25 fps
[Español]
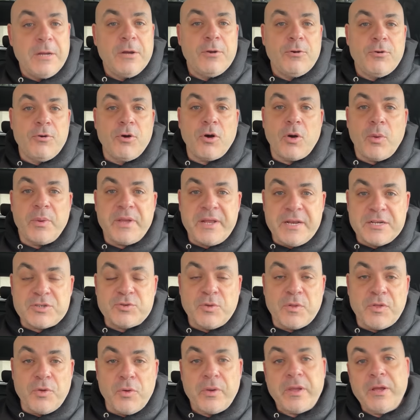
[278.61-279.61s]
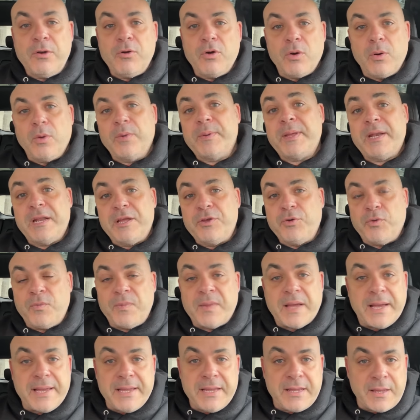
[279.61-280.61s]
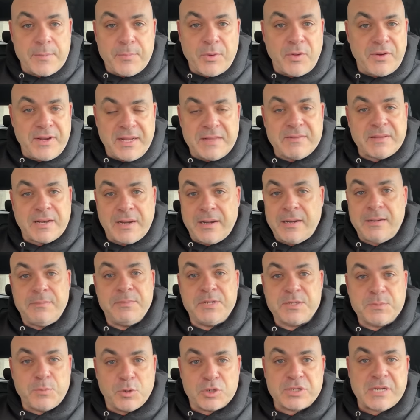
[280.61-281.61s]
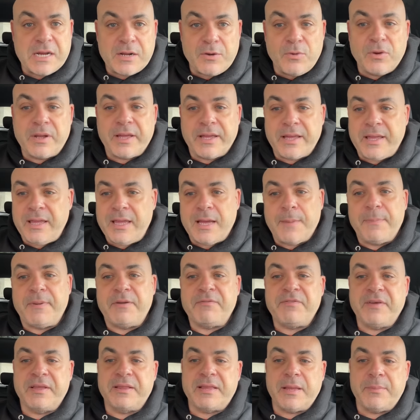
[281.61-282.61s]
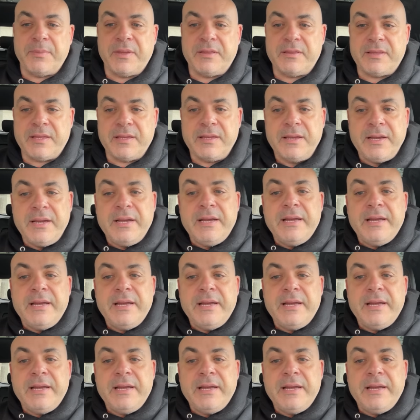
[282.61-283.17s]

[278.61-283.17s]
Luego viene Suzuki, luego viene Hyundai, que podría entrar en el mismo saco que Kia perfectamente.